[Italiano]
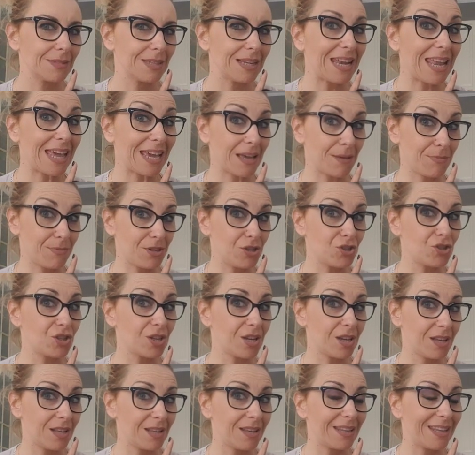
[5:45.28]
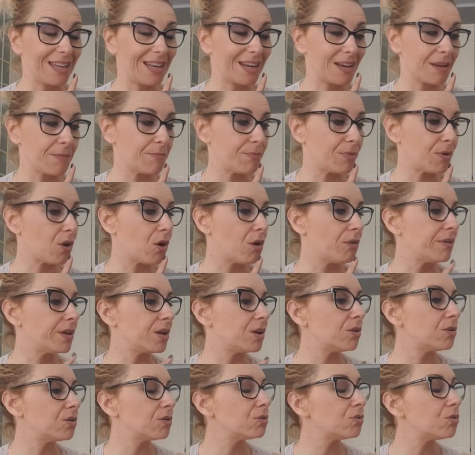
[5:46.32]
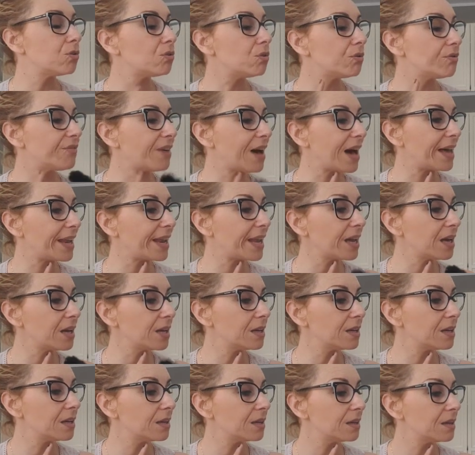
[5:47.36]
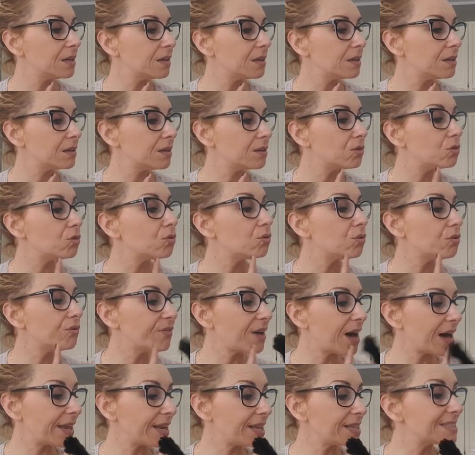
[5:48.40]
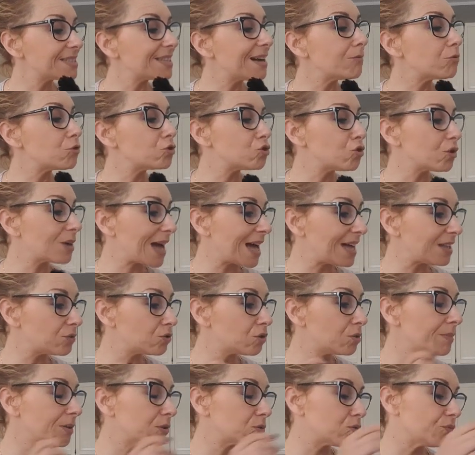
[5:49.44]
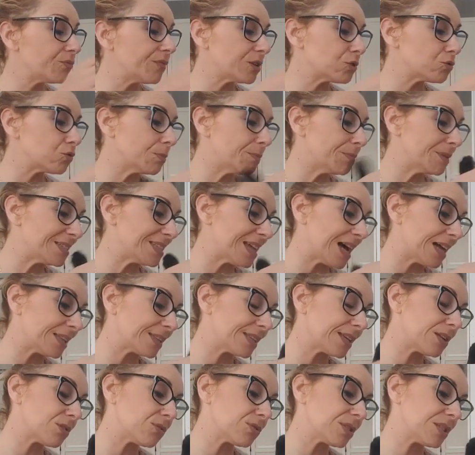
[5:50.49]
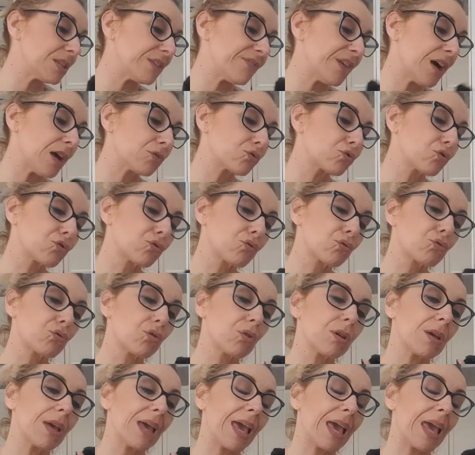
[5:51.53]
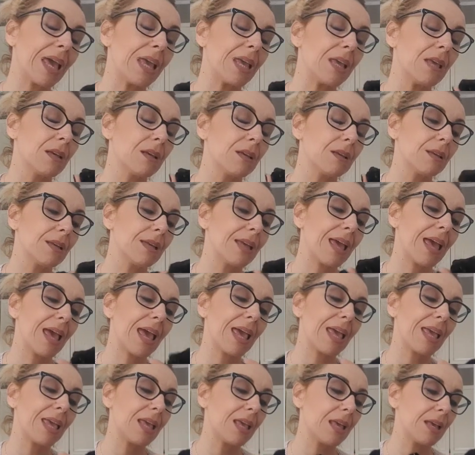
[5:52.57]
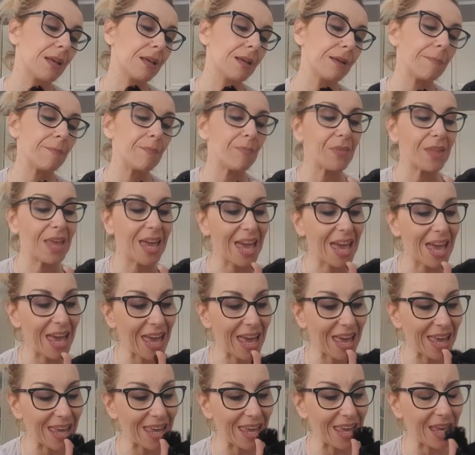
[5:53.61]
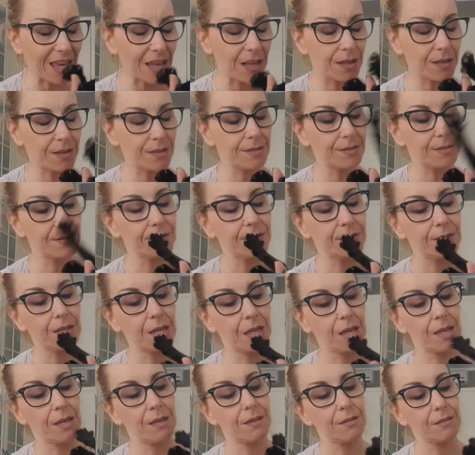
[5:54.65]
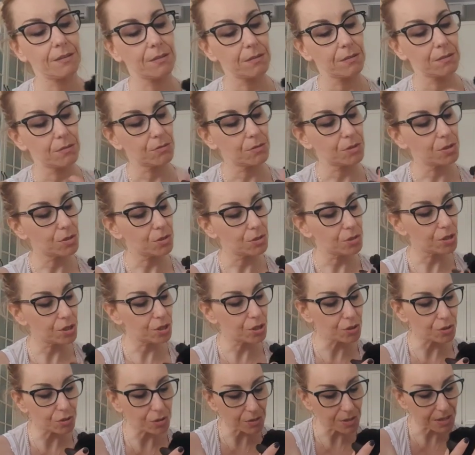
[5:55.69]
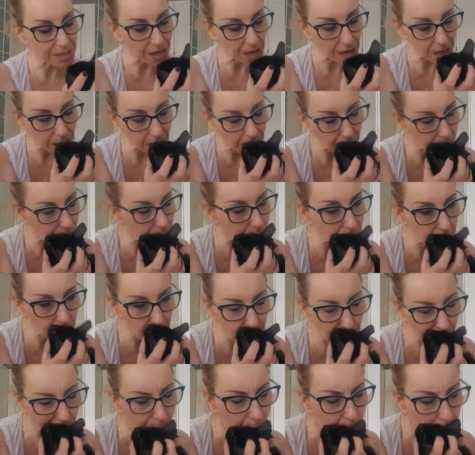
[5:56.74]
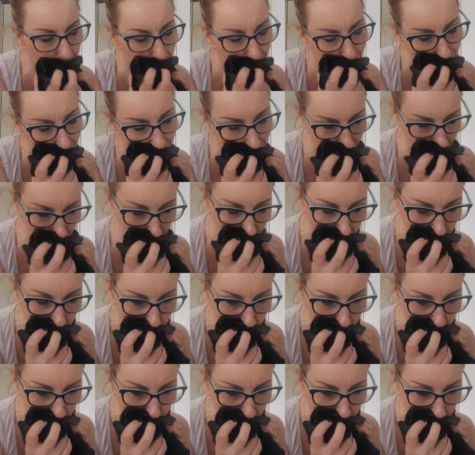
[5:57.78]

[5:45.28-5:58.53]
Lei capisce il rimprovero, non lo fare, non lo fare. Stavo giocando, ma tu vai sul pesante, non si fa. Ehi, ehi, ehi. Non dici stronzella. Mamma oh mia.